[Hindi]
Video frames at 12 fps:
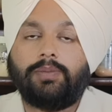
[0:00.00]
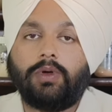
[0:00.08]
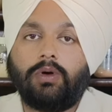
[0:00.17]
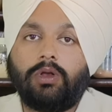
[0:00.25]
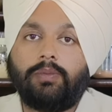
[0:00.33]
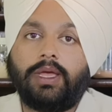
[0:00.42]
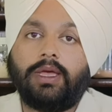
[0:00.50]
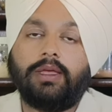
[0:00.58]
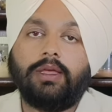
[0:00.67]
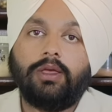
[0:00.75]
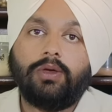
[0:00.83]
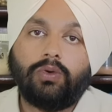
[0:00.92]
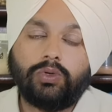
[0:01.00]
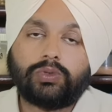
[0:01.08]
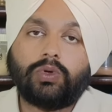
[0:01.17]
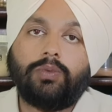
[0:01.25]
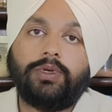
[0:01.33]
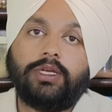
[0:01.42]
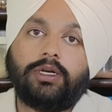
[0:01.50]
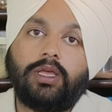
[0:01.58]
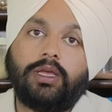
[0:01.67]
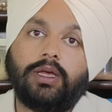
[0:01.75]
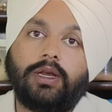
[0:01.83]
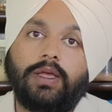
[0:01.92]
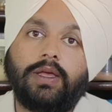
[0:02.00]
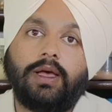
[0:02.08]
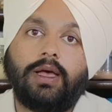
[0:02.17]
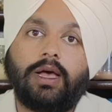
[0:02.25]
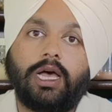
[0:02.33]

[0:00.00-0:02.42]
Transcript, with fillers: की प्रॉब्लम है उसको भी ये ठीक करेगा